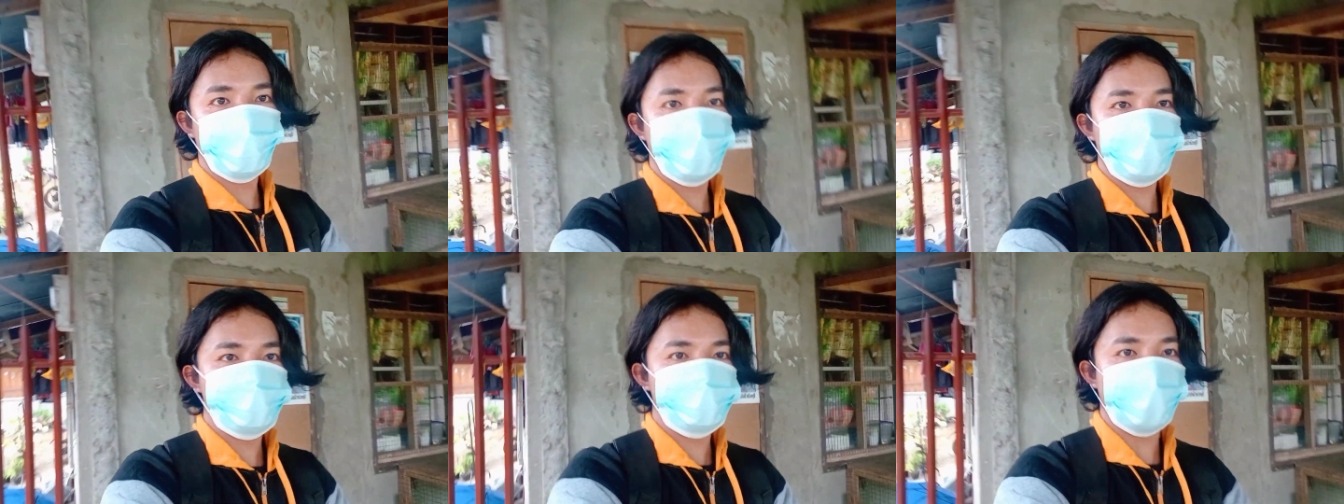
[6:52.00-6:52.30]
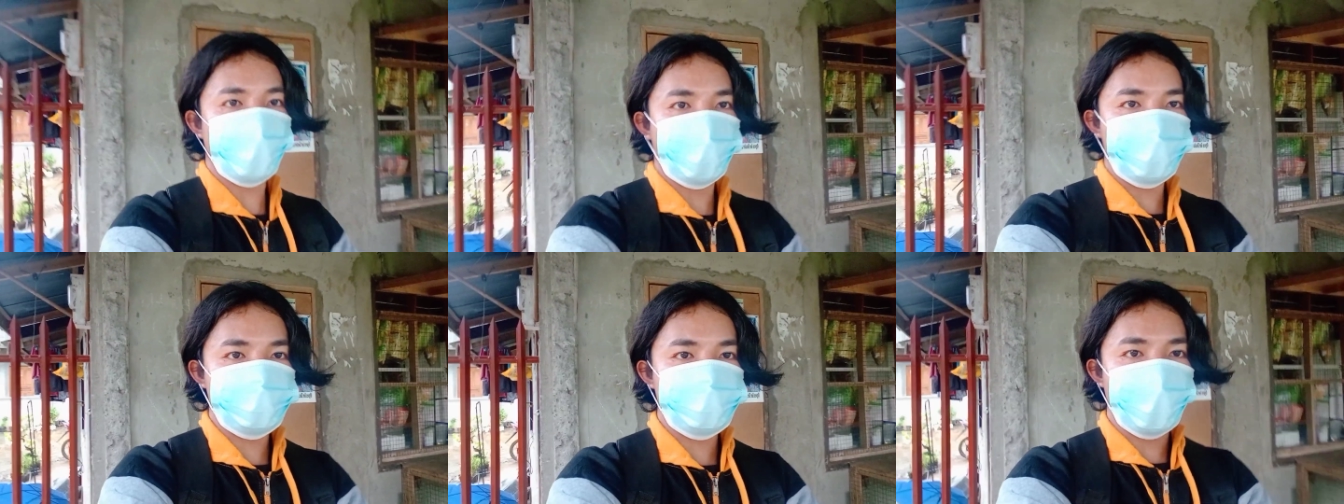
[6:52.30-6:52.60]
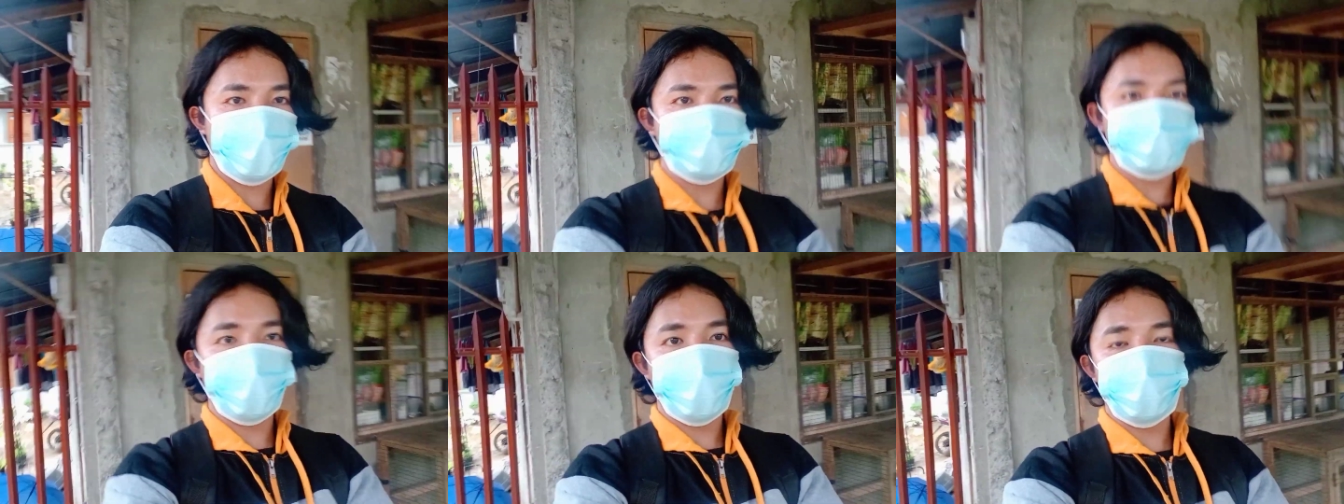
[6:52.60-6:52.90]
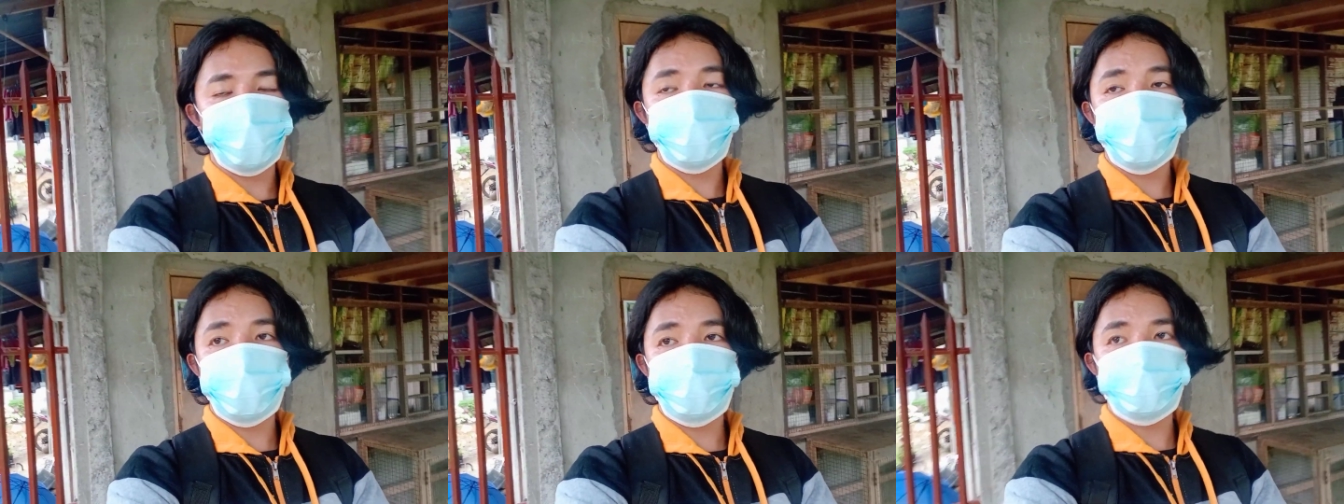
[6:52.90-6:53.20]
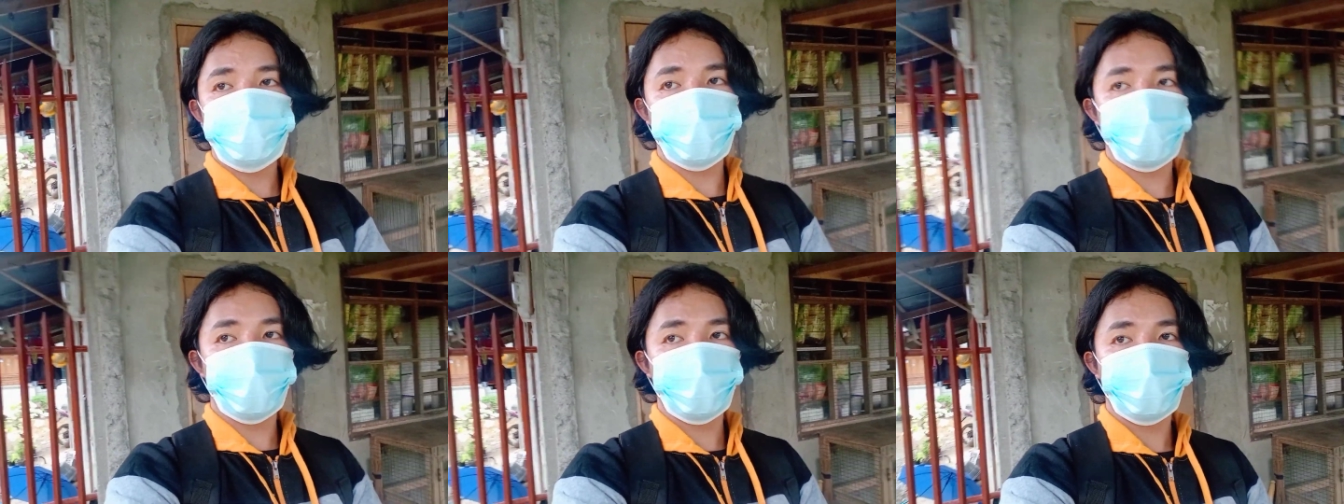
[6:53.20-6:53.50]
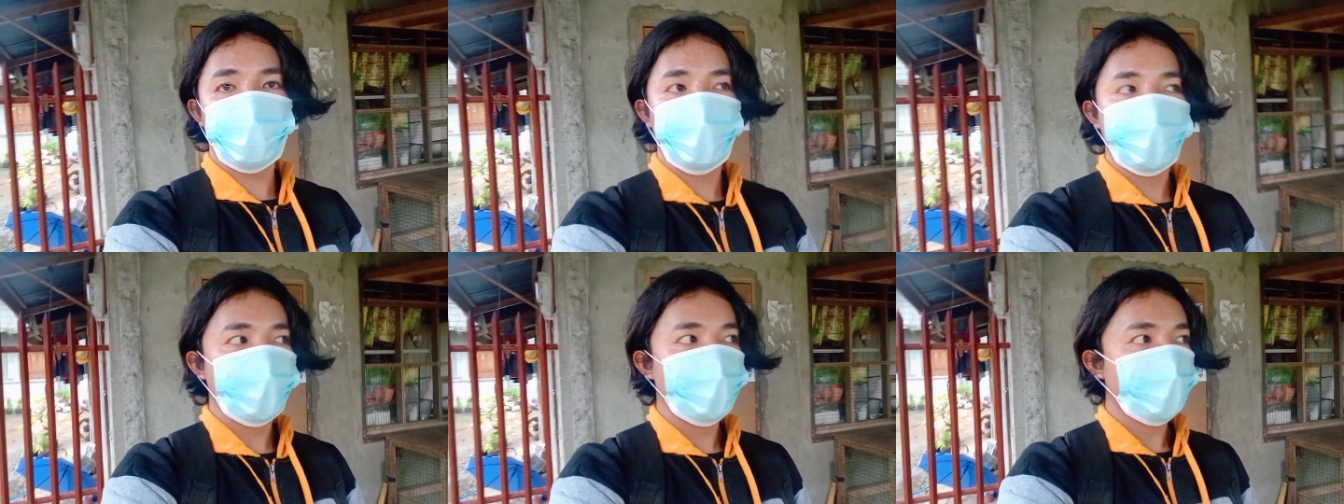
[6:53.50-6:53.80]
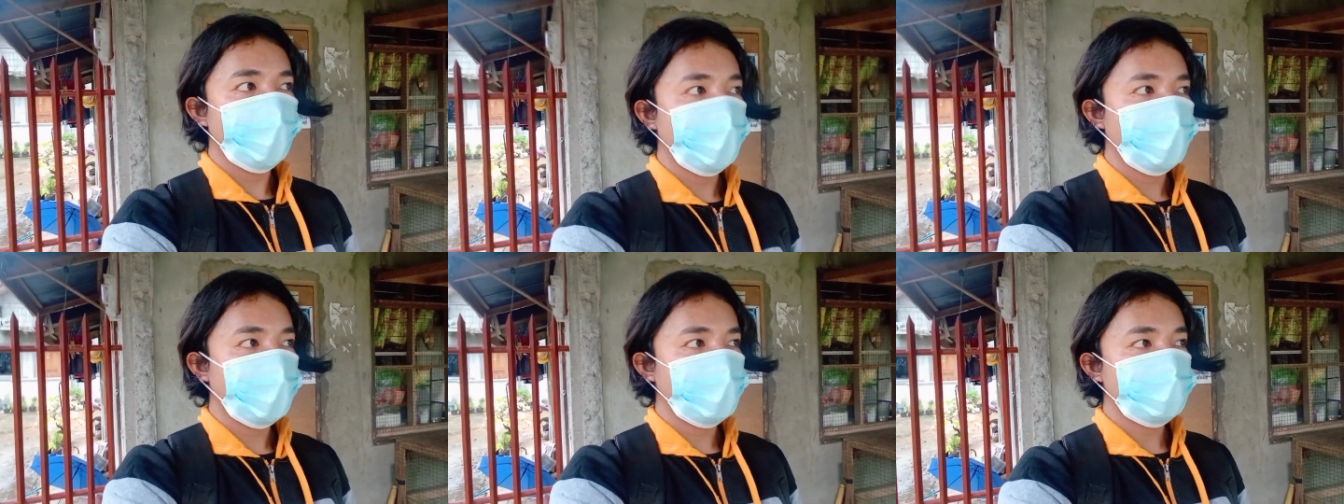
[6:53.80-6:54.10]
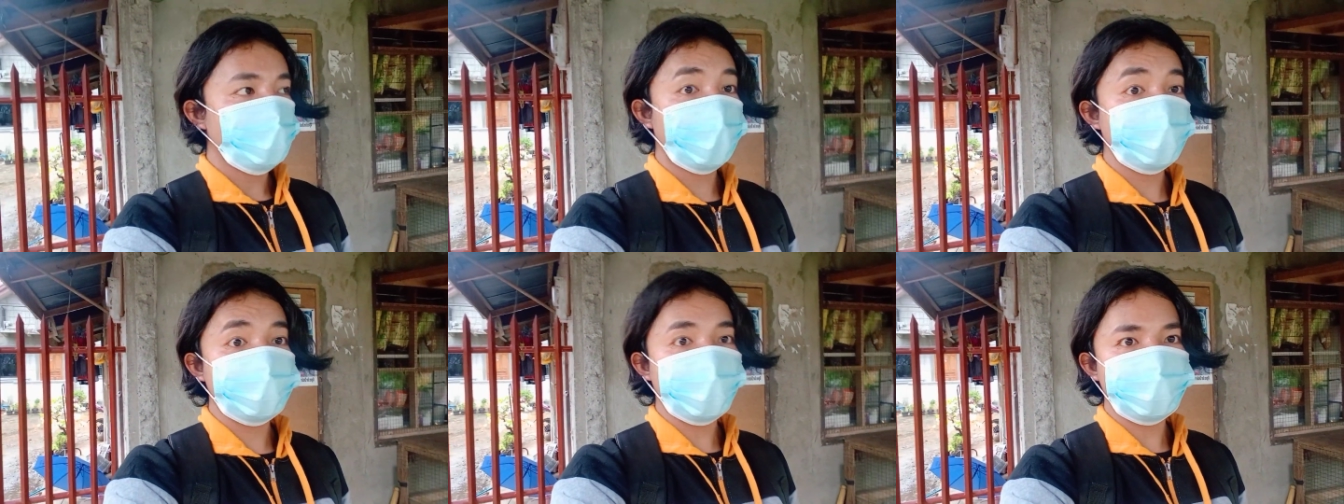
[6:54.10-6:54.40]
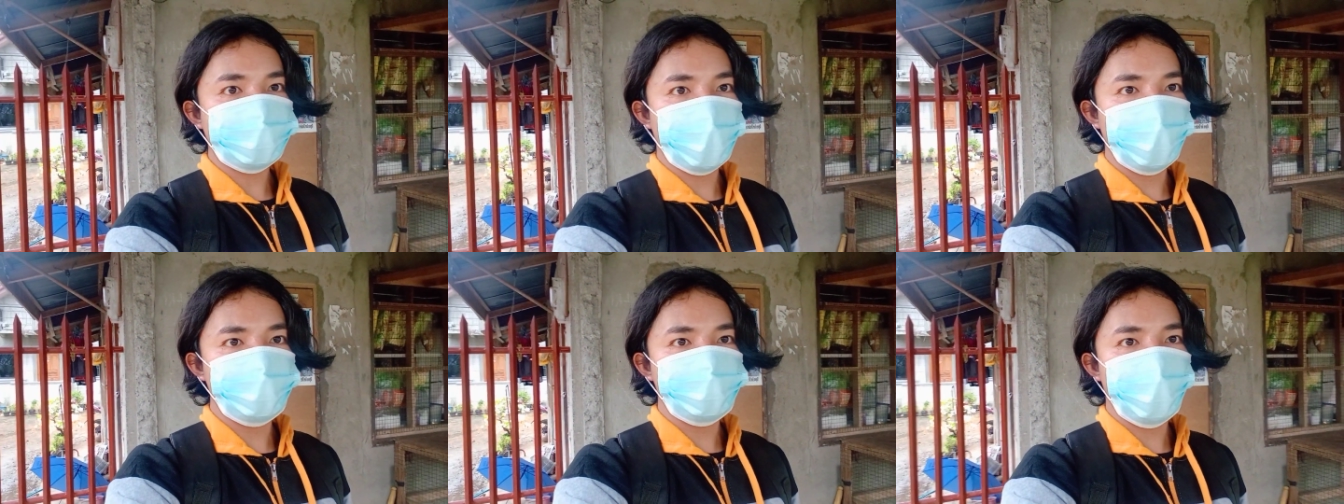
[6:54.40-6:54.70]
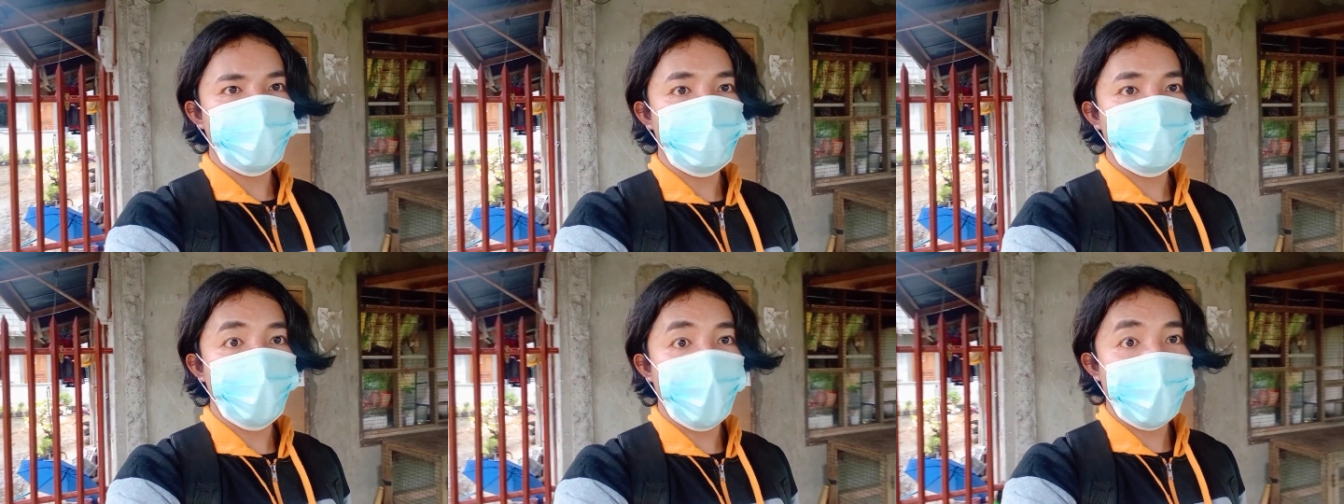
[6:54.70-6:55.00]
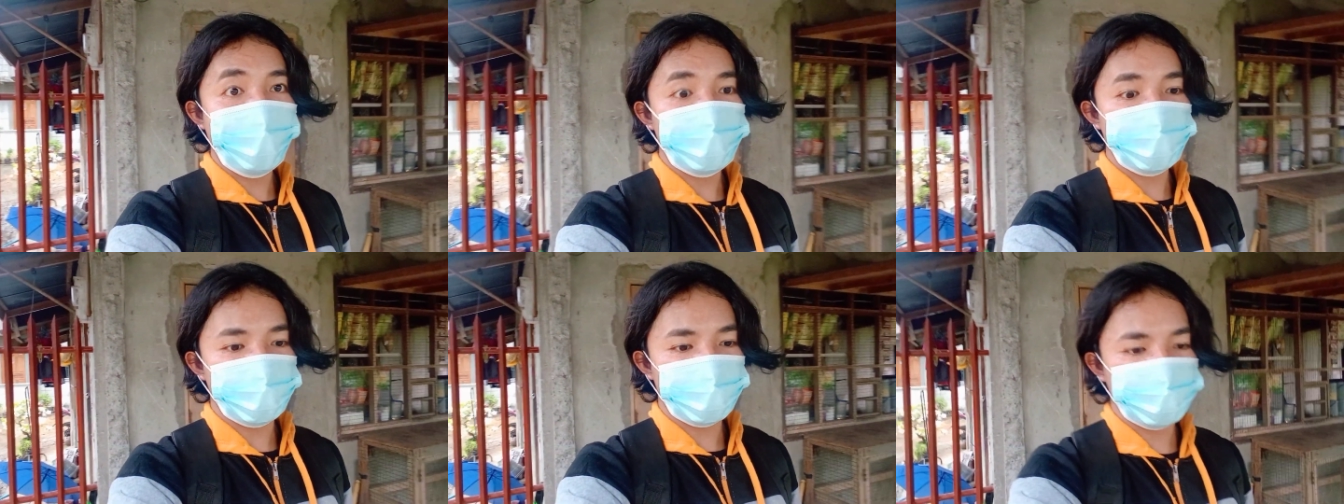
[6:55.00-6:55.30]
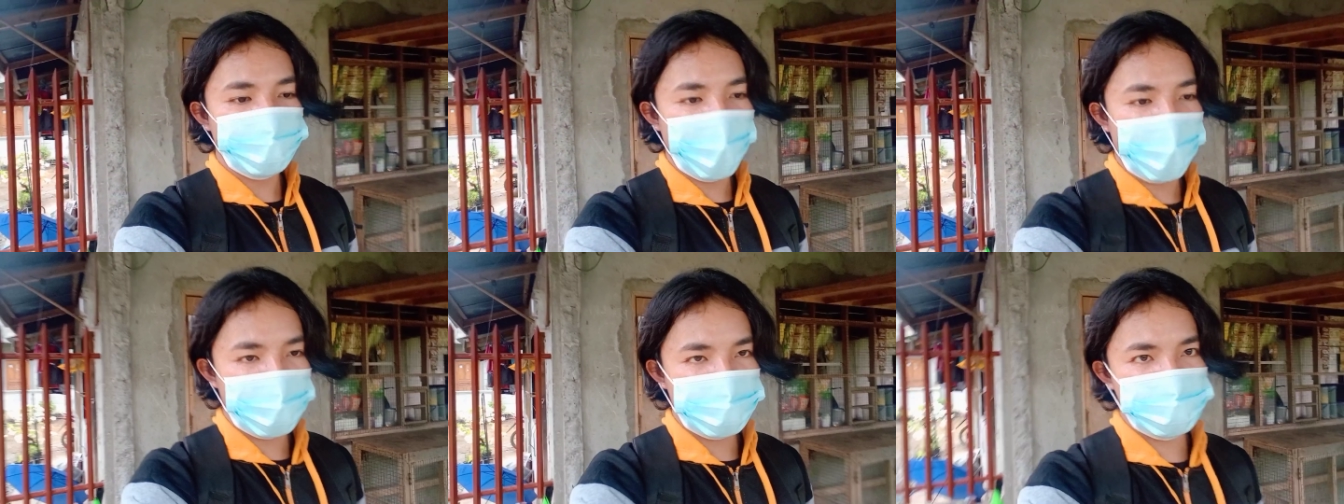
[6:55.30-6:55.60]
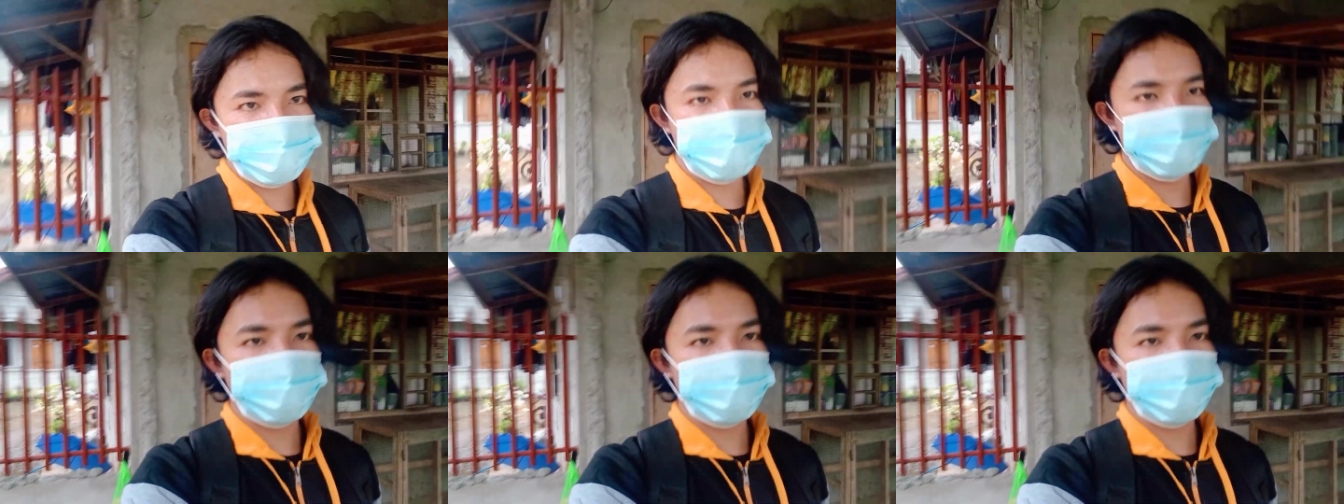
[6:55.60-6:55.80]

ngayon sa kalsada ngayon kasi maghintay tayo ng van or bus.